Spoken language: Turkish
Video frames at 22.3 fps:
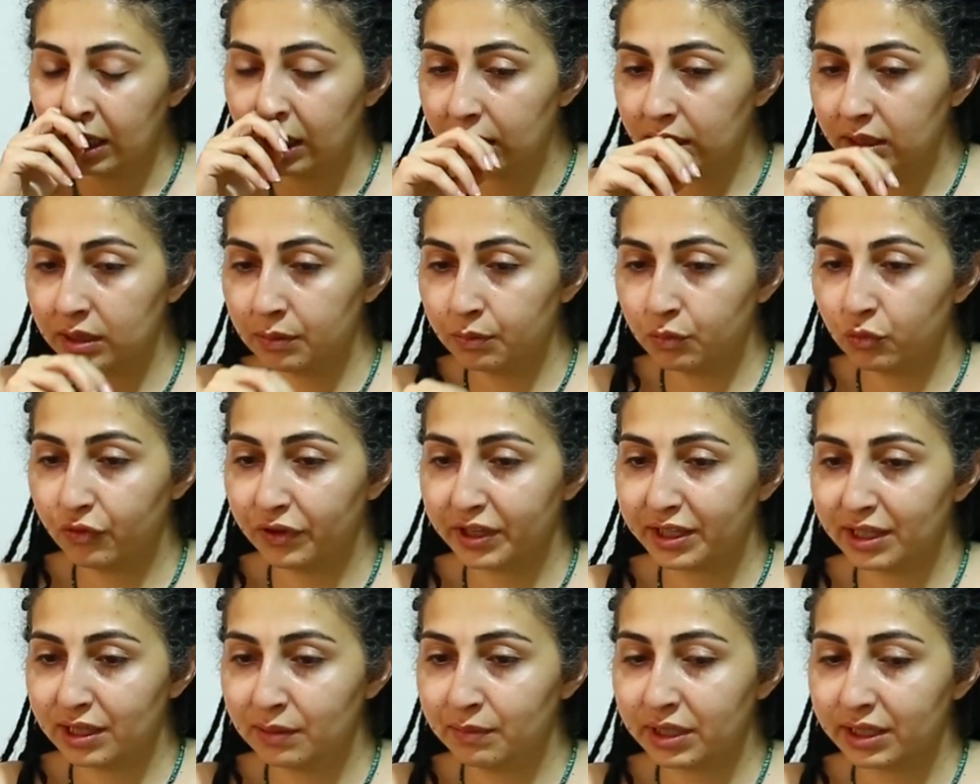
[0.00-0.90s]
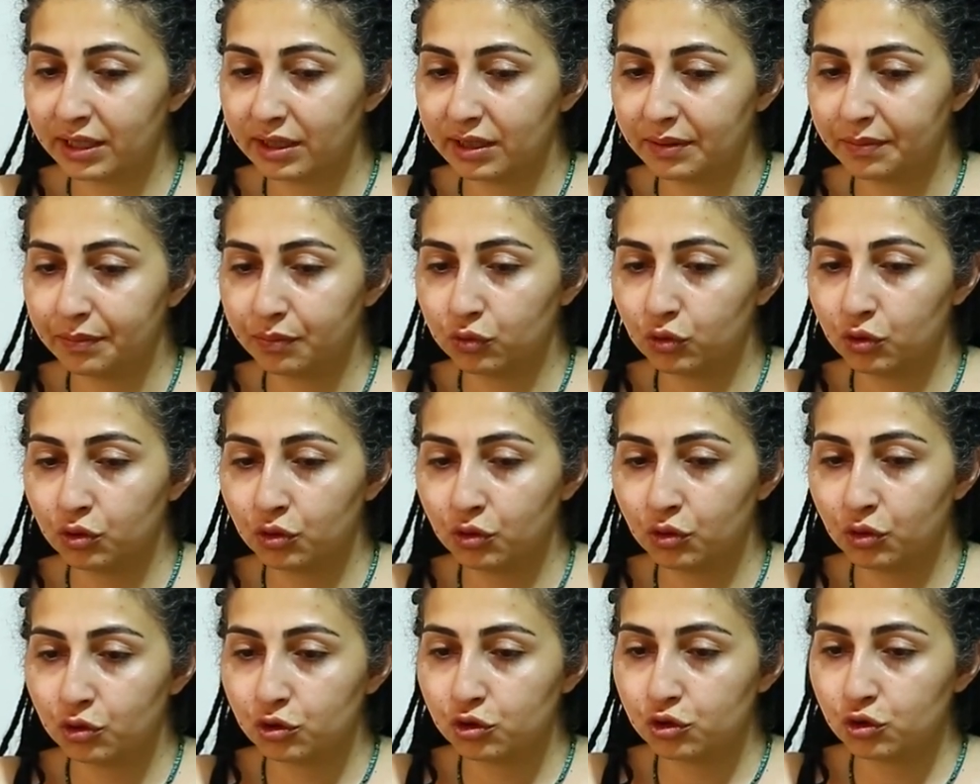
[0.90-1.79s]
E, müvekkilimle gidip
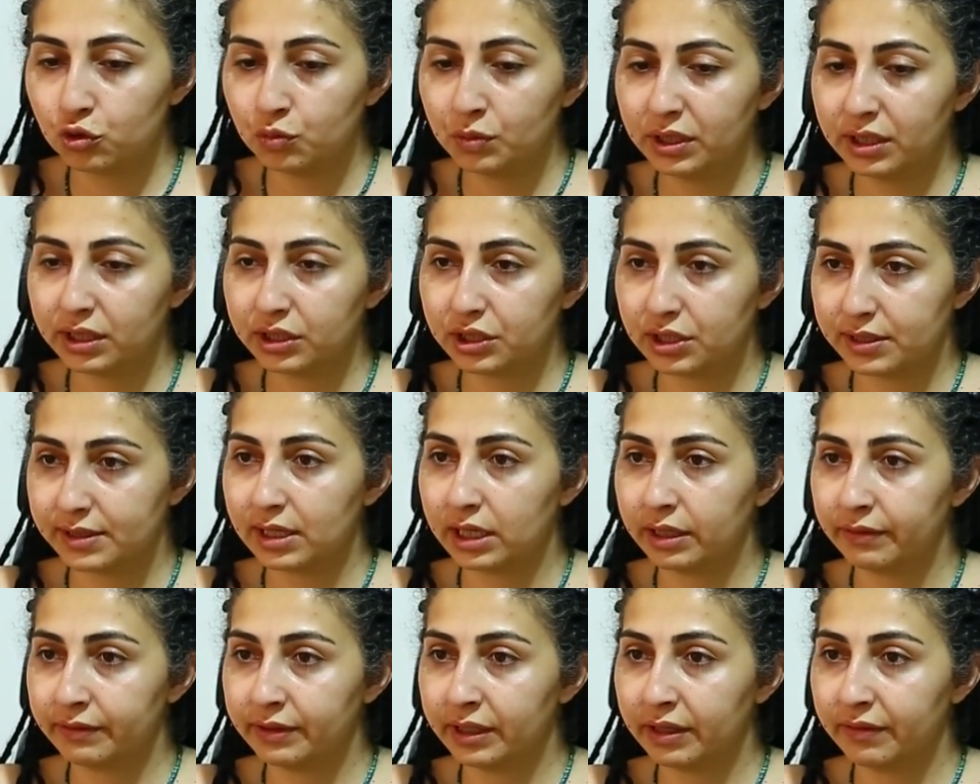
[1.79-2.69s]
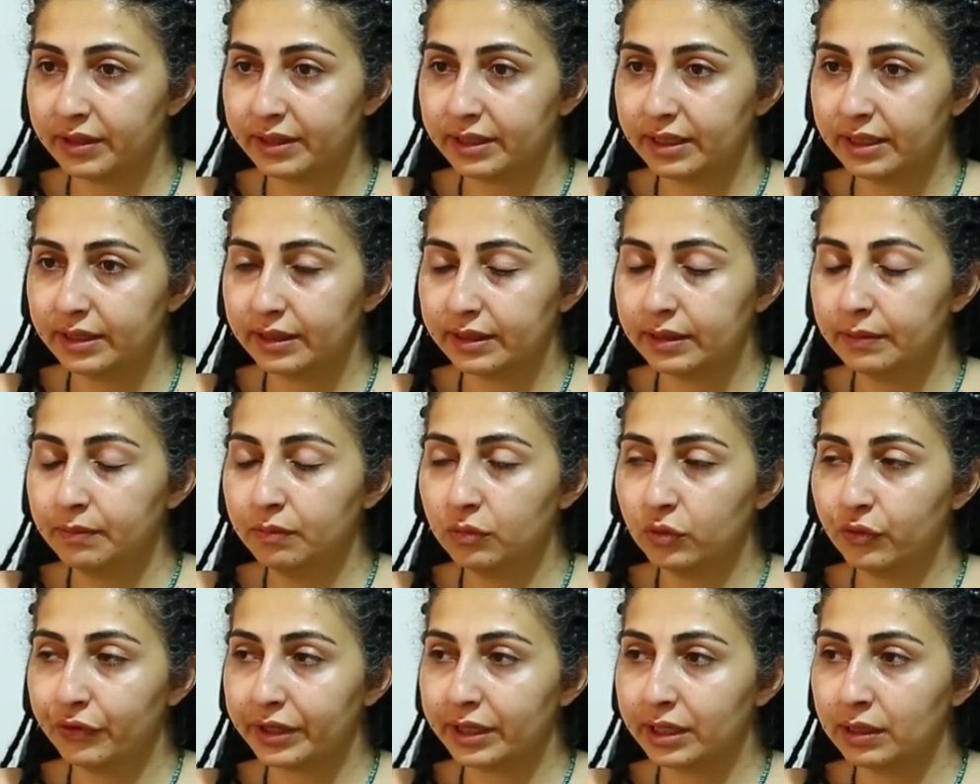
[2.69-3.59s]
bugün görüştüğümde de cezaevine evet gittim.
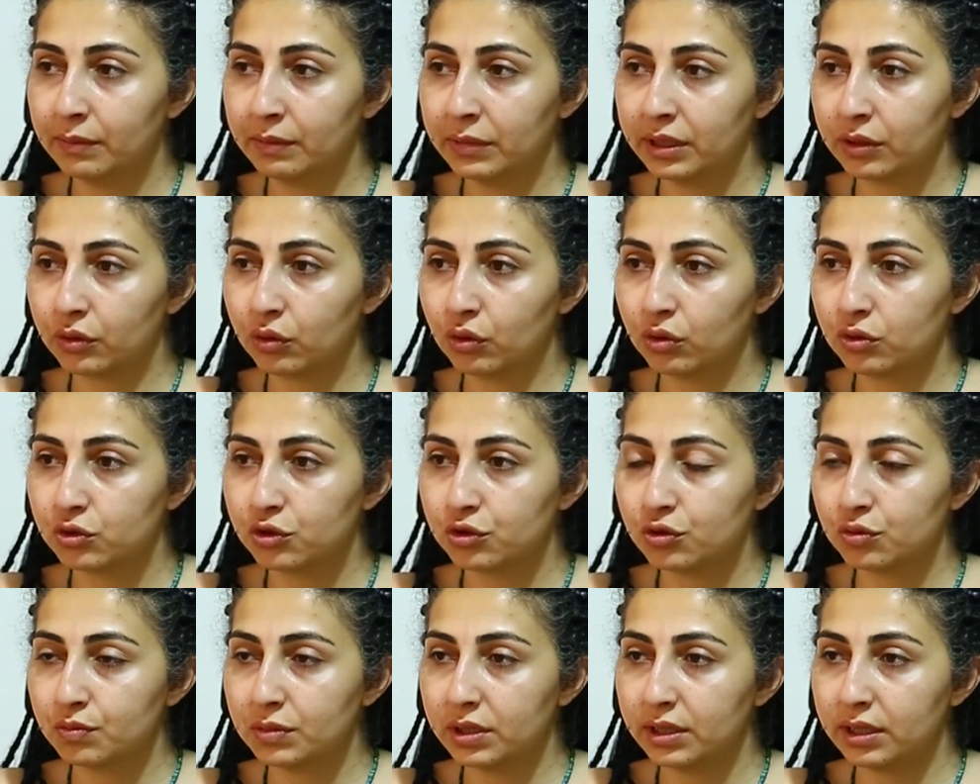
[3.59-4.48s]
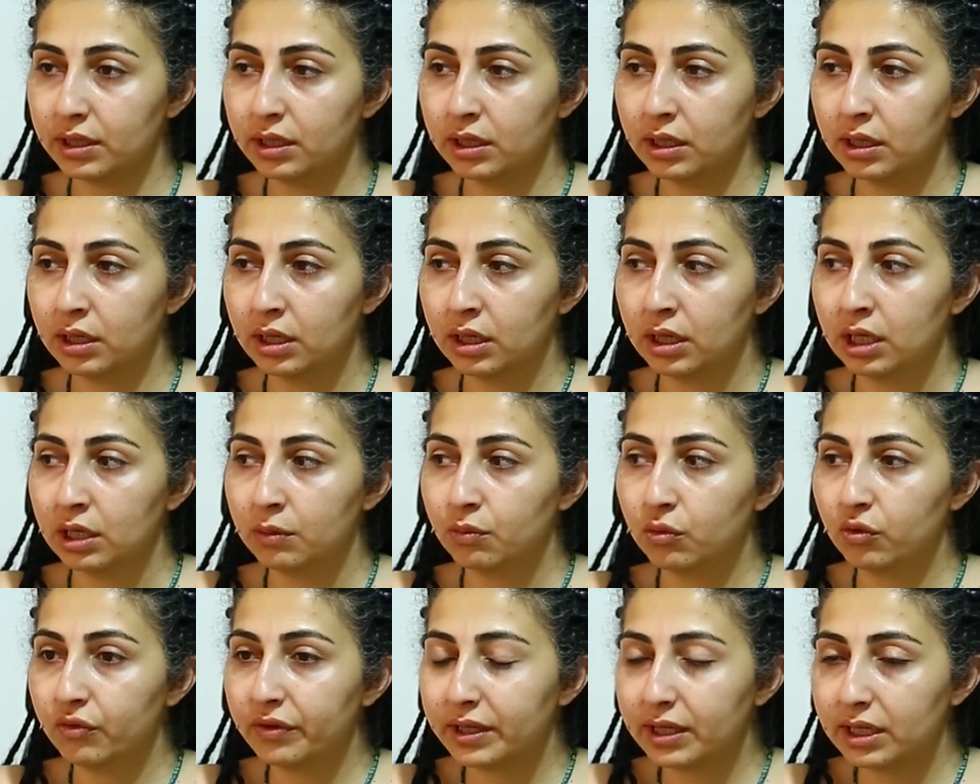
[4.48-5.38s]
Müvekkilimle de görüştüğümde de
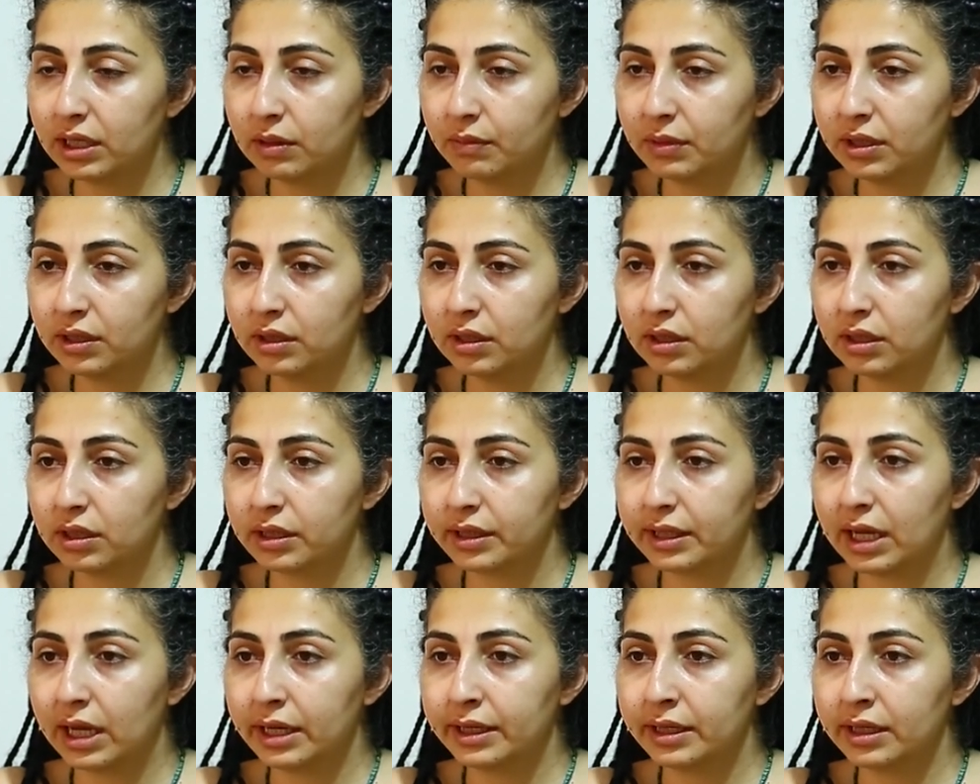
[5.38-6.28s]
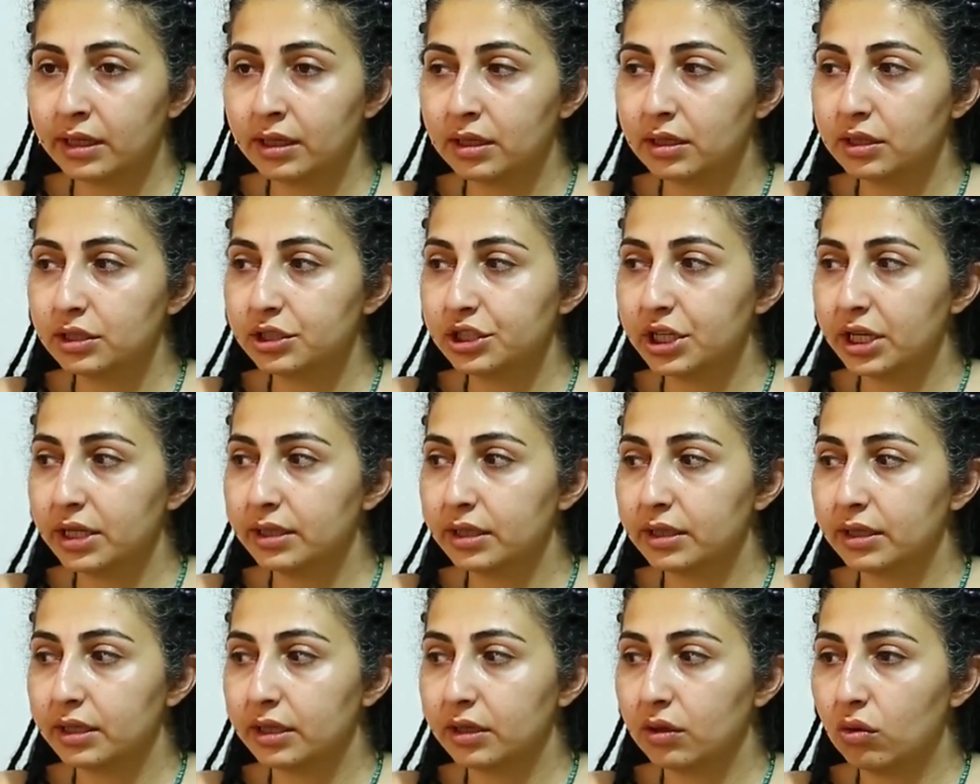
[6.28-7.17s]
Müvekkilimin yani şey
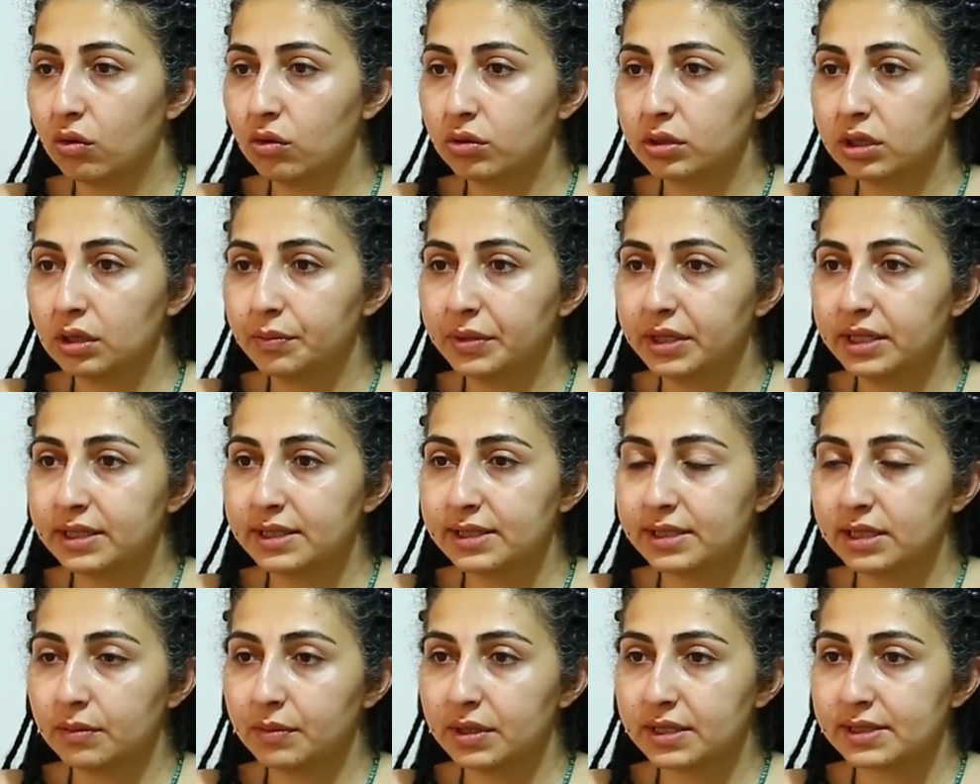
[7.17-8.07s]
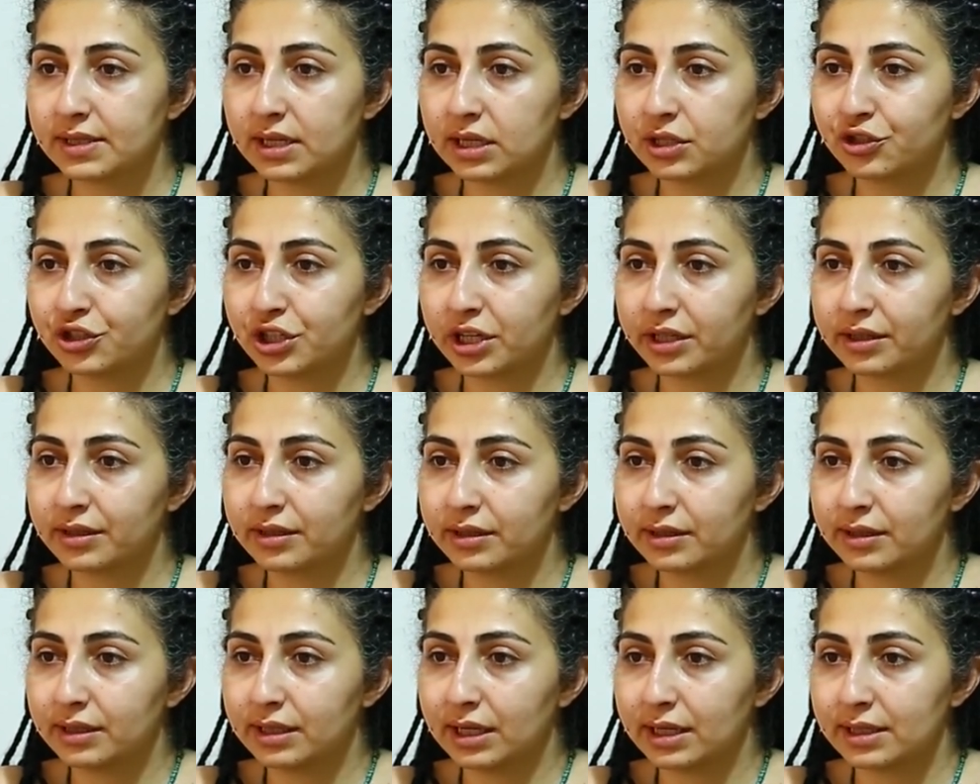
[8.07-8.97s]
dediği orada birisine mesaj
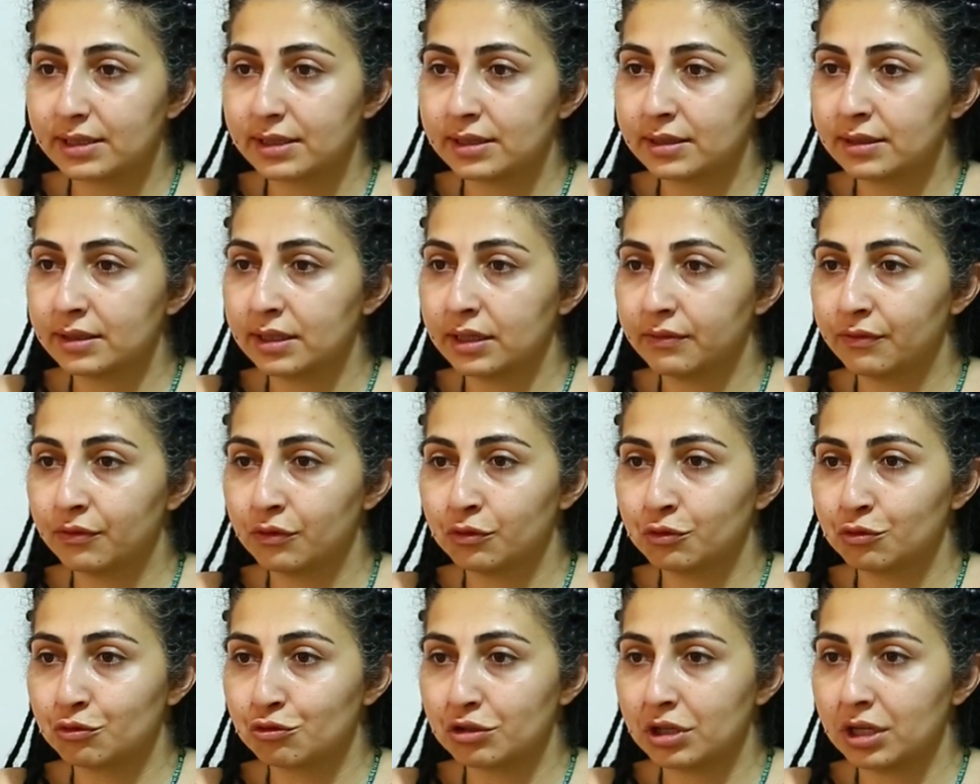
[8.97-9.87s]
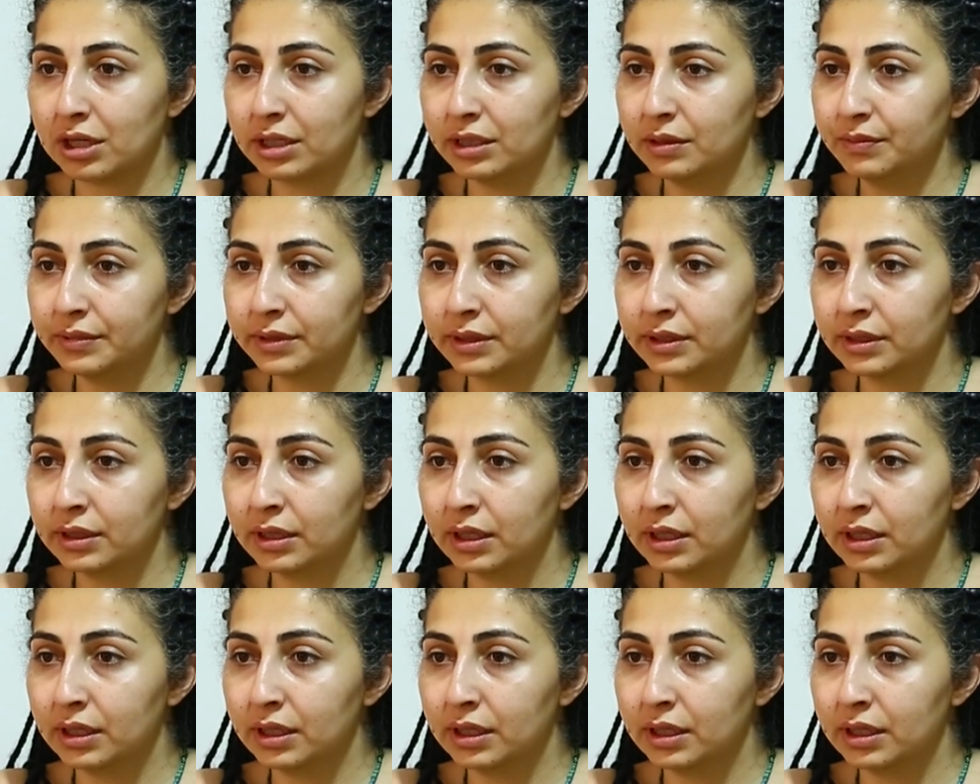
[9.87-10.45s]
çektirdiler sizin telefonunuzu alıp